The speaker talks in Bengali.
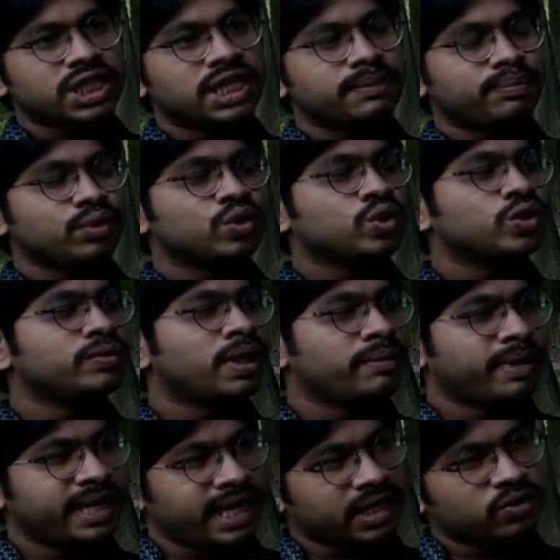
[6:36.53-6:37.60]
সালে প্রথম
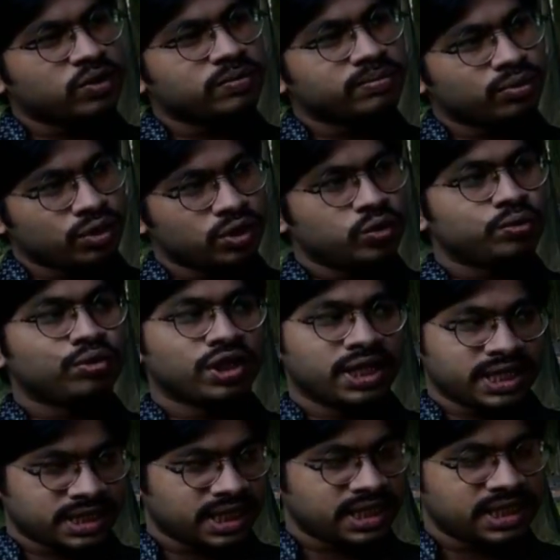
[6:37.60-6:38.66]
আমার একক বই
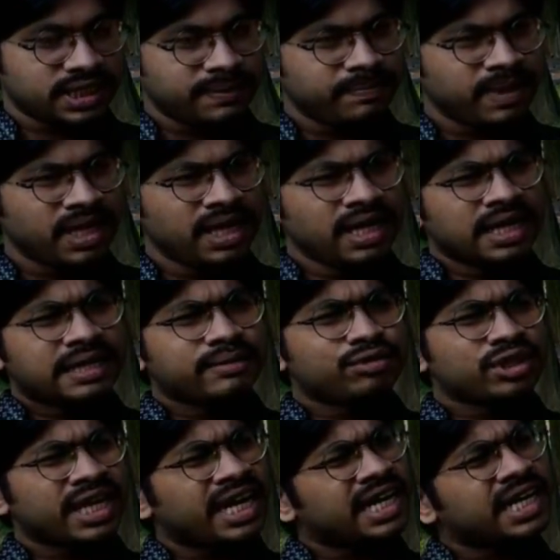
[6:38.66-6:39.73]
উপন্যাস আসে
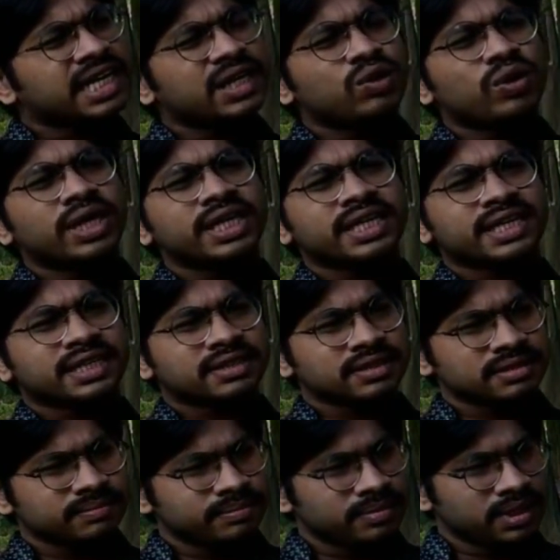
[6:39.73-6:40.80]
এবং এর আগে অনেক
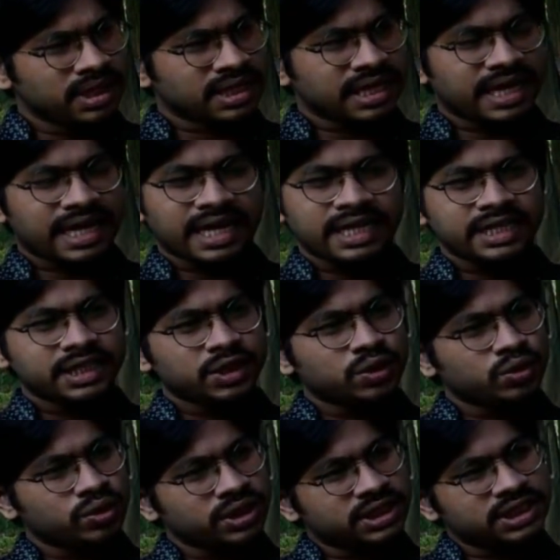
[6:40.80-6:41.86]
লেখালেখি
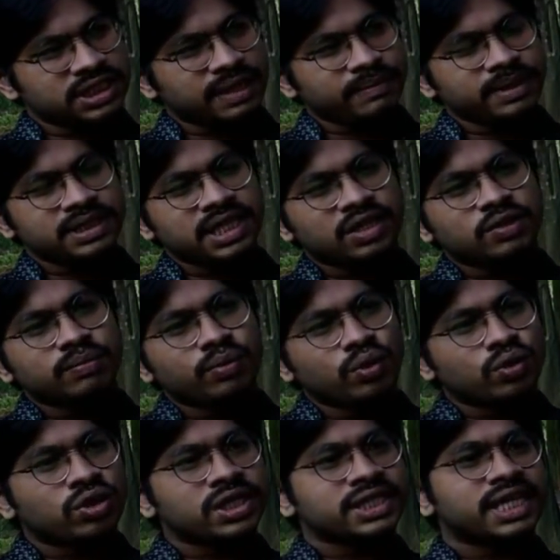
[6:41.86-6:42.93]
করেছি আমি যখন
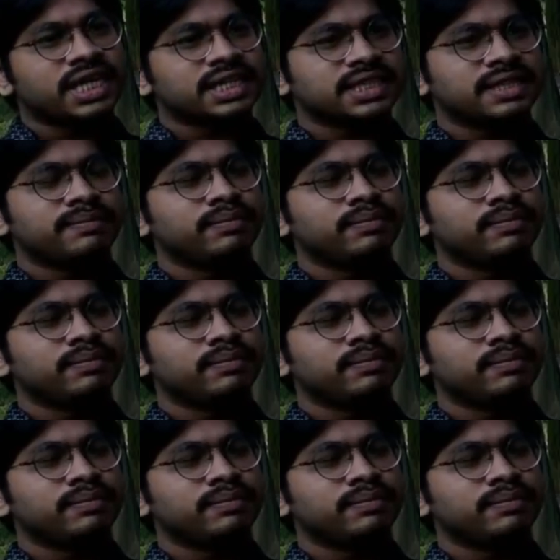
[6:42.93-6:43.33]
বগুড়াই থাকতাম